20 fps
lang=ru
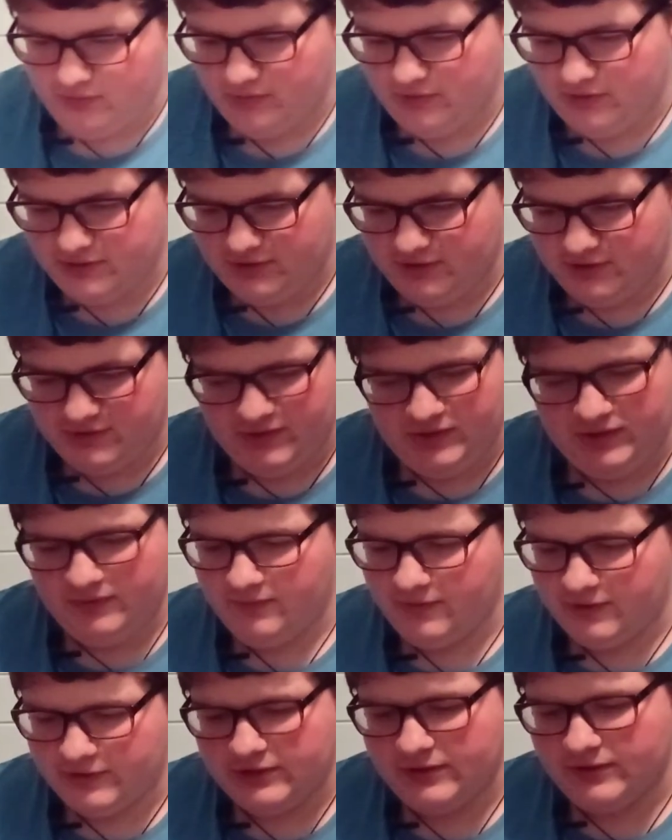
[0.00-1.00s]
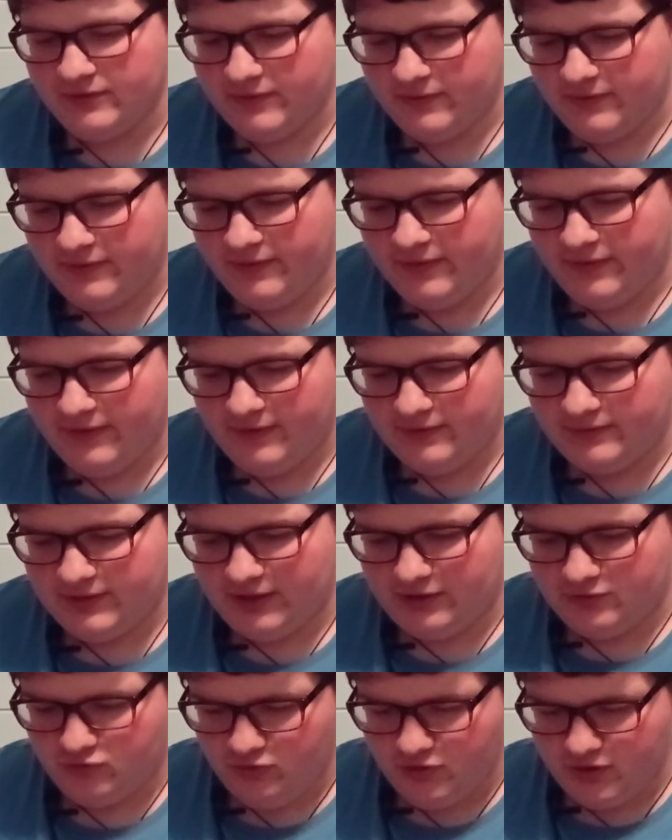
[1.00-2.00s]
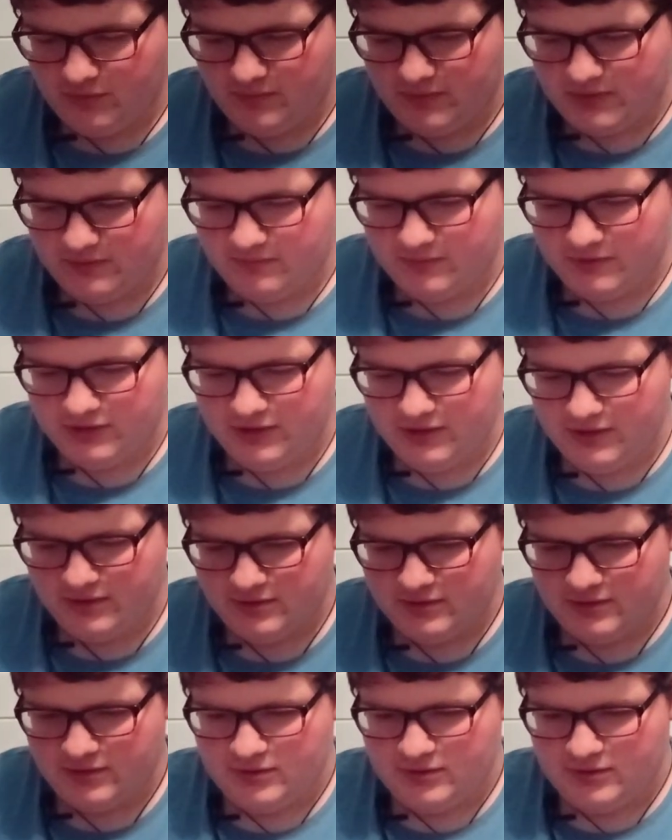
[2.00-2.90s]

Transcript: если не видели. Так, ну имени меня.